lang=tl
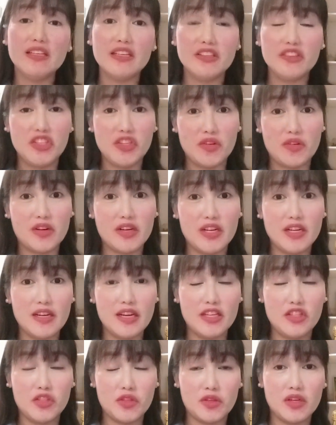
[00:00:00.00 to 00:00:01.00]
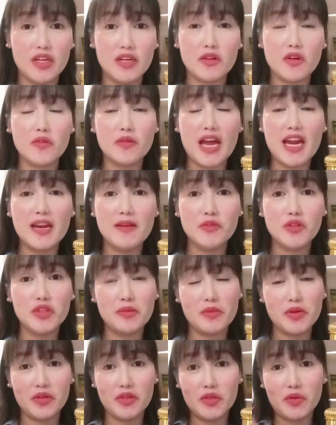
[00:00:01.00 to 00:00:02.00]
na Dior, ha Dior, kung alam niyo
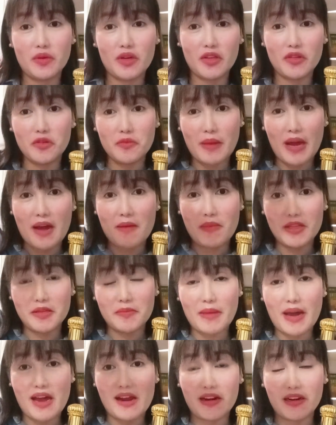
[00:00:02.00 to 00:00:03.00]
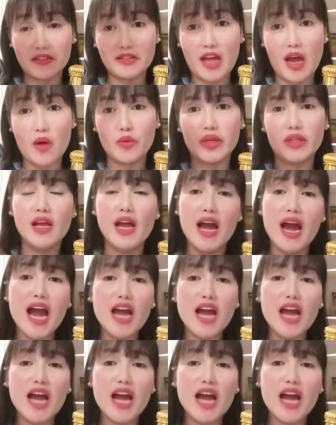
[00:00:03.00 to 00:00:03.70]
naman yung itsura na yung pahaba na parang towel,